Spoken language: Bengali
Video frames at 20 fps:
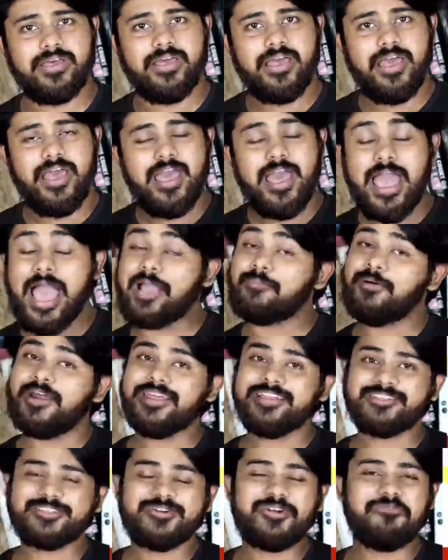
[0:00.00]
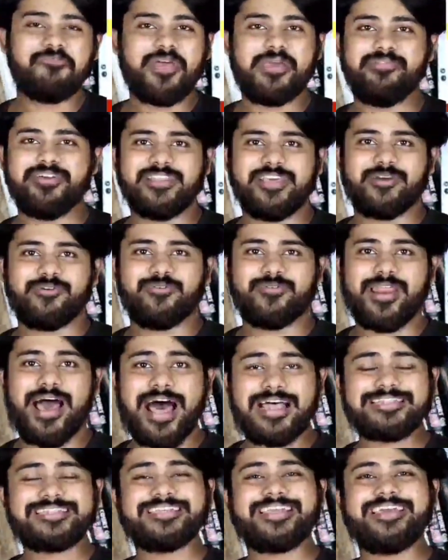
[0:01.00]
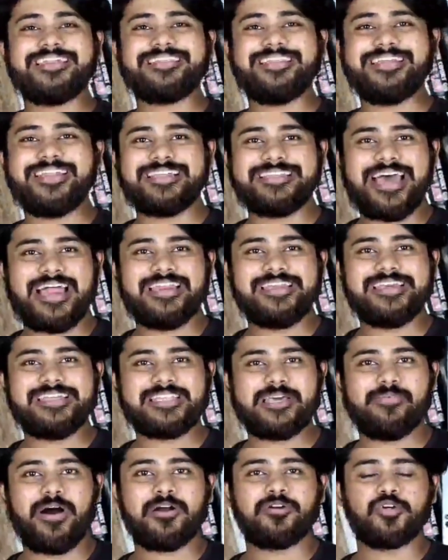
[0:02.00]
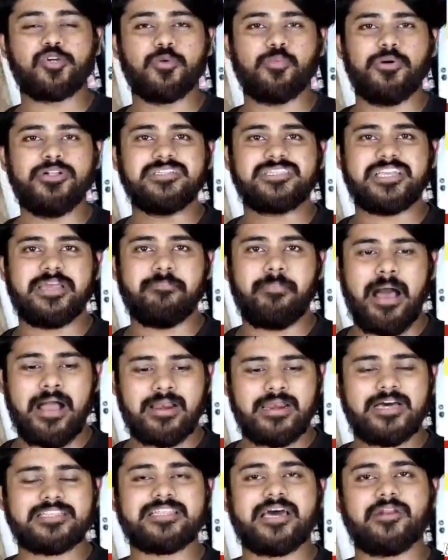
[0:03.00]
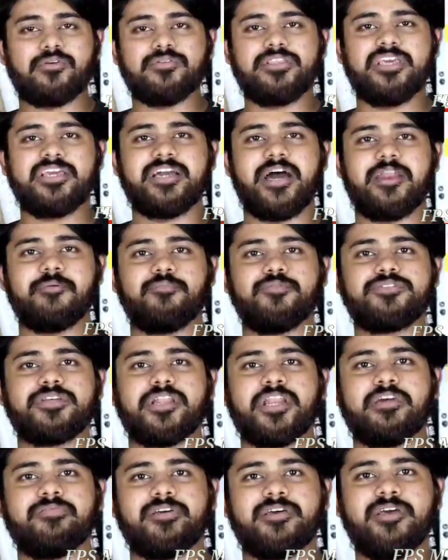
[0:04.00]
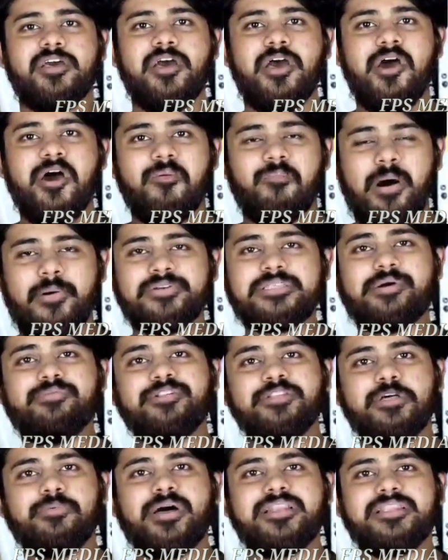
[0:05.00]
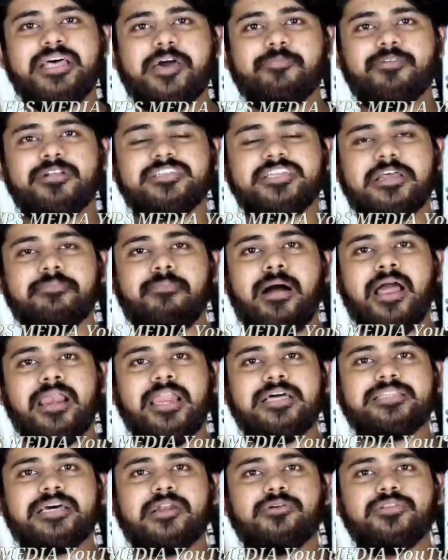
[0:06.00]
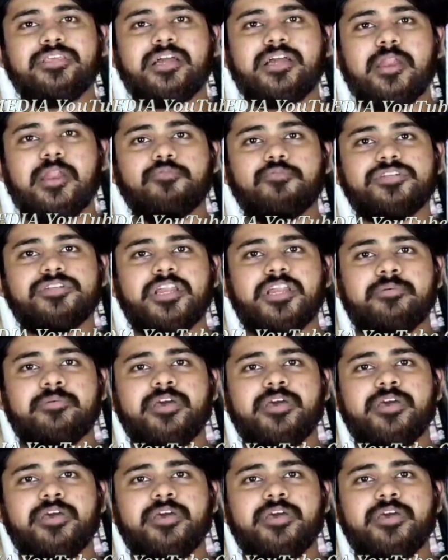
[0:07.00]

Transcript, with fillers: হয় একবারের জন্য ভেবে দেখুন আজকের দিনে দাঁড়িয়ে দেবাংশু বলছে বাংলা তার অধিকার বুঝে নেবে মমতা বন্দ্যোপাধ্যায় বলছেন বাংলা তার অধিকার বুঝে